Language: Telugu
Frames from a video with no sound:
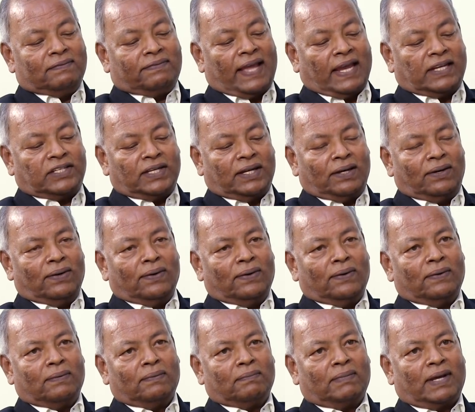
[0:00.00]
ఫ్యాక్షన్లో
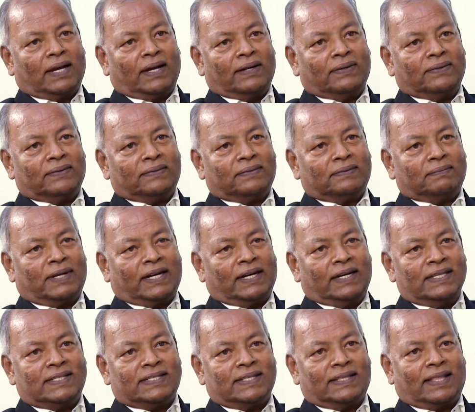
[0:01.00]
మరణం
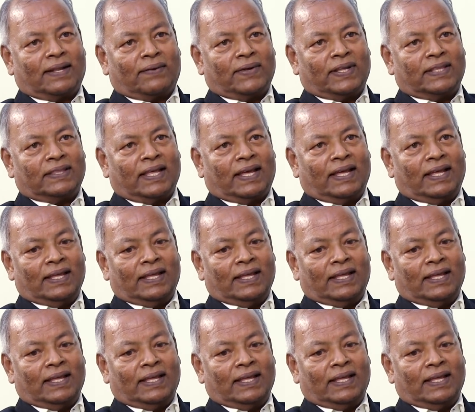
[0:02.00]
మరణించిన తర్వాత